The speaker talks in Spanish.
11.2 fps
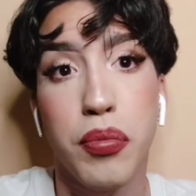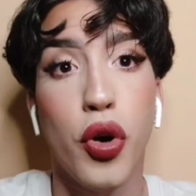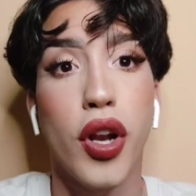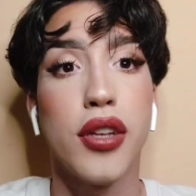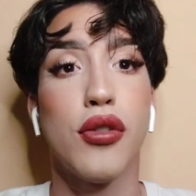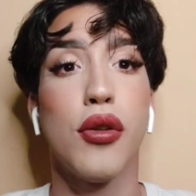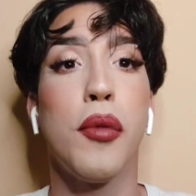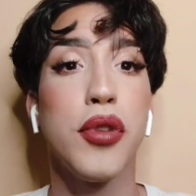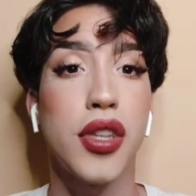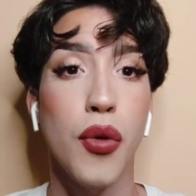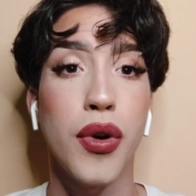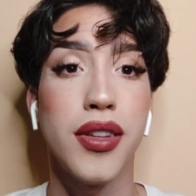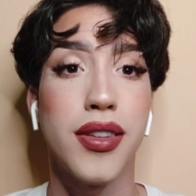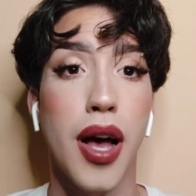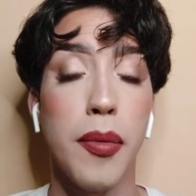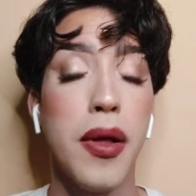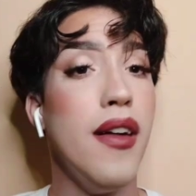Por eso tú lo pusiste en
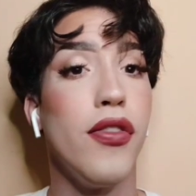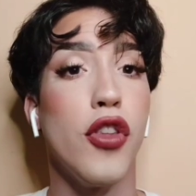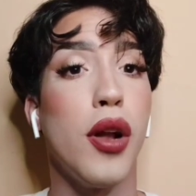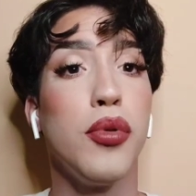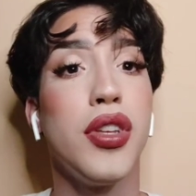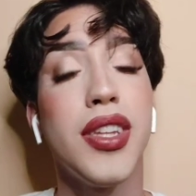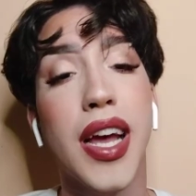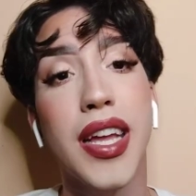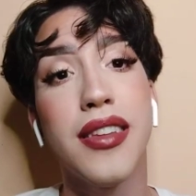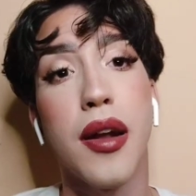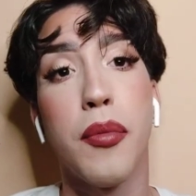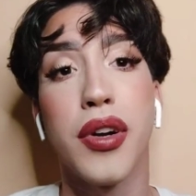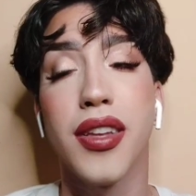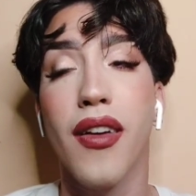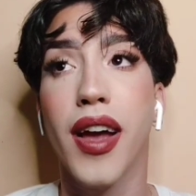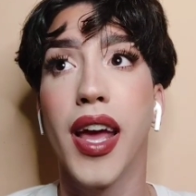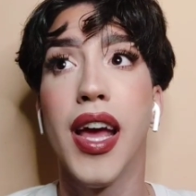WhatsApp. No lo pusiste en Instagram porque
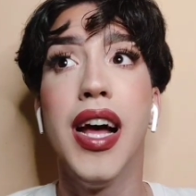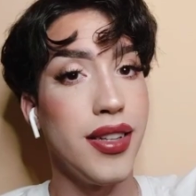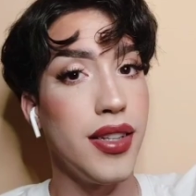sabes que